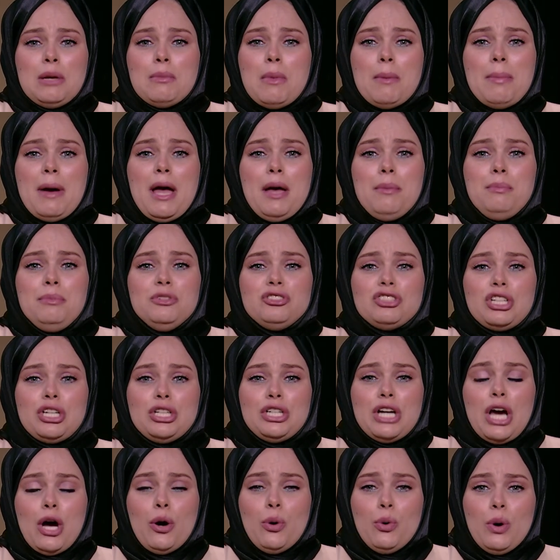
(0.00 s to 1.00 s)
ما بحبش
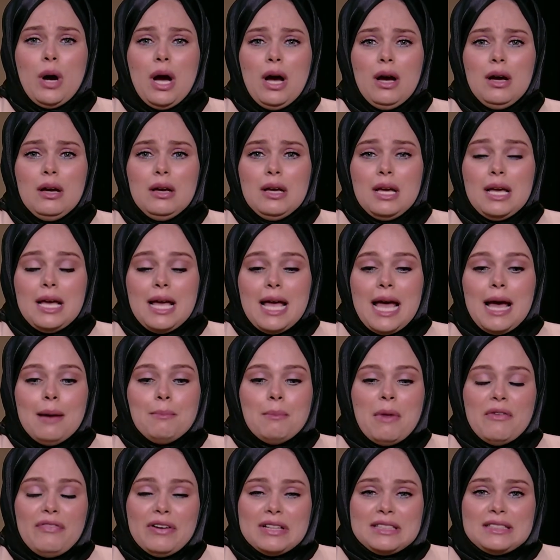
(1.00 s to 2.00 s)
غير هو
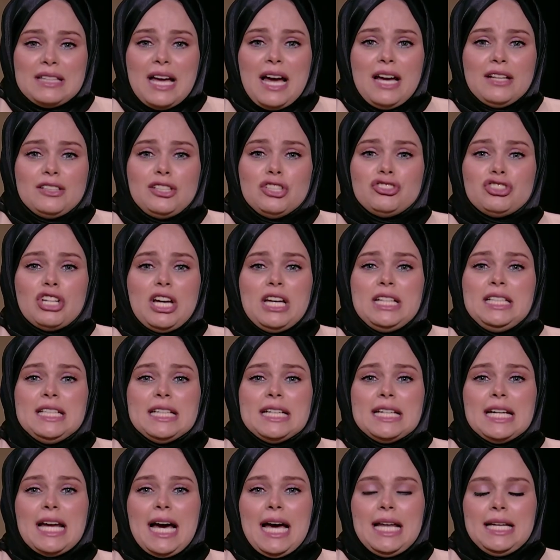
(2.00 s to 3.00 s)
ما فتحتش عيني
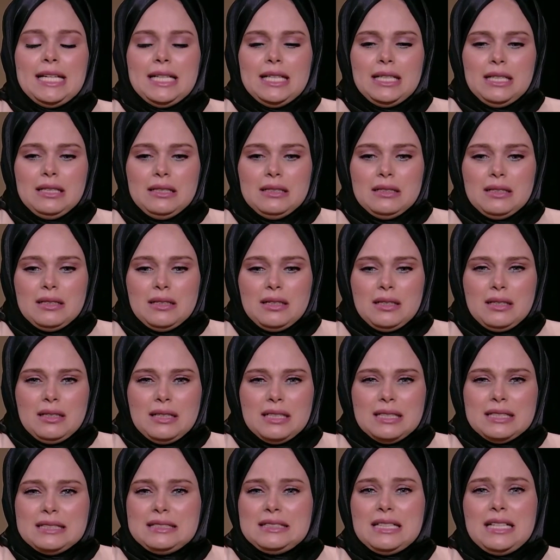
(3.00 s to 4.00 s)
غير عليه
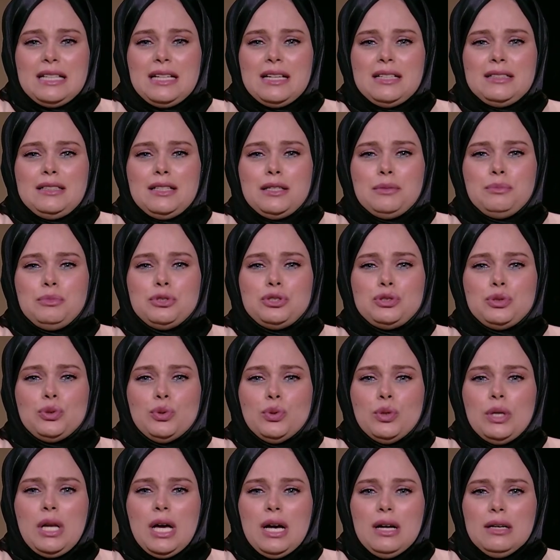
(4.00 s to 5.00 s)
ازاي قدر
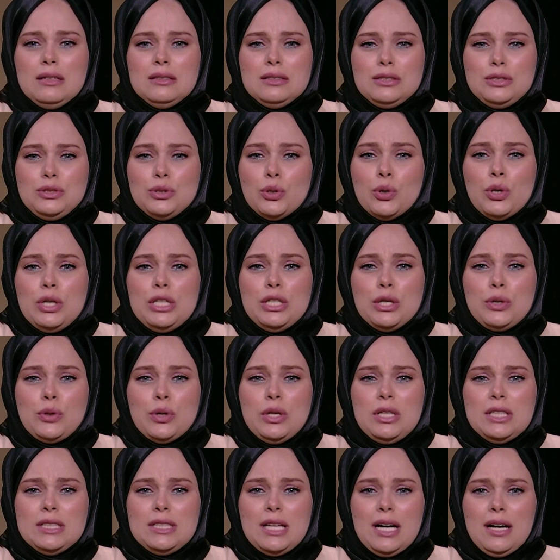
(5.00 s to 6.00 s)
بسهوله يقول لي كل
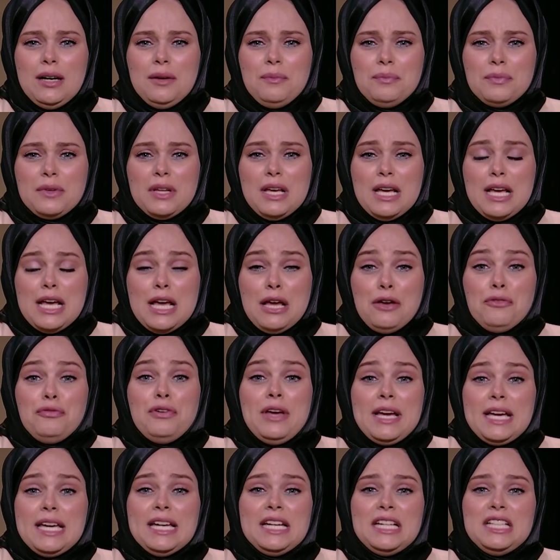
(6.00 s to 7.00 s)
ده
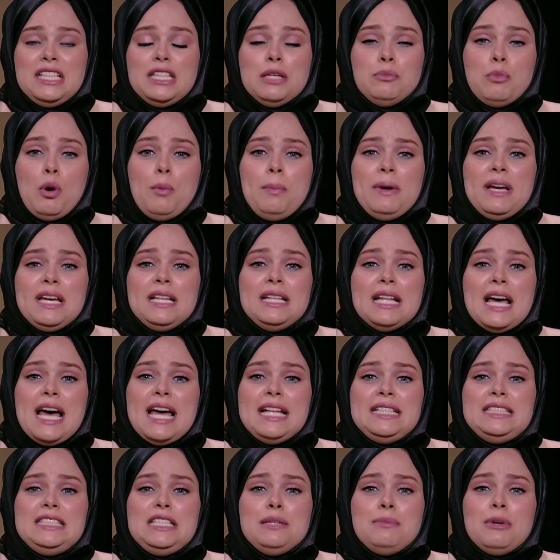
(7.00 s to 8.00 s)
فاكر ان ممكن
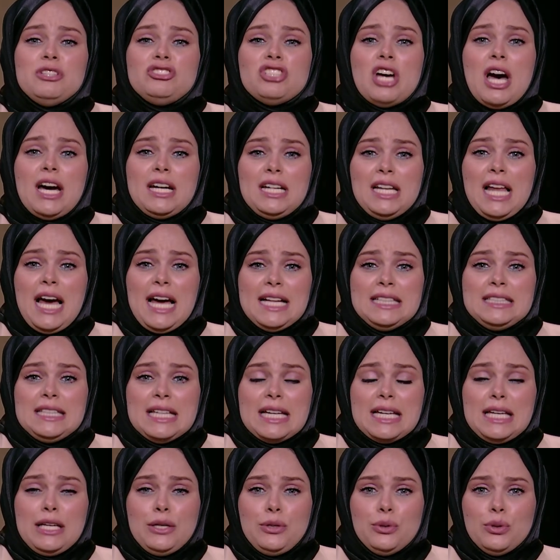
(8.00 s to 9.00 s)
ادي مشاعري لحد
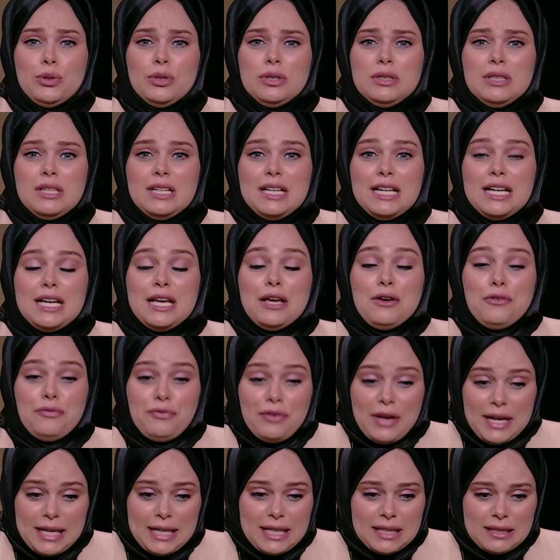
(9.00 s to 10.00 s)
غيره
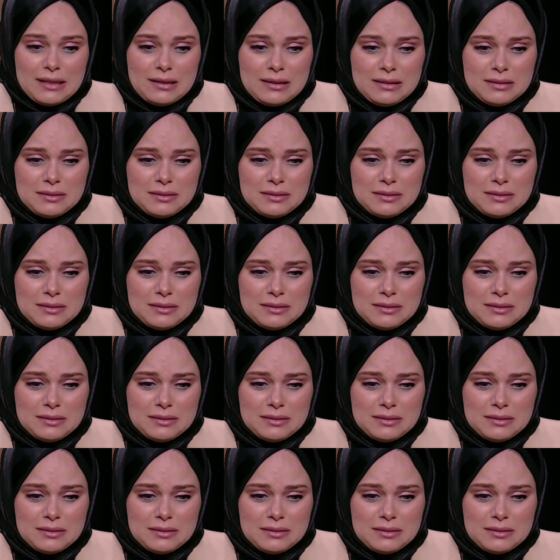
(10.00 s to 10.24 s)
فاكر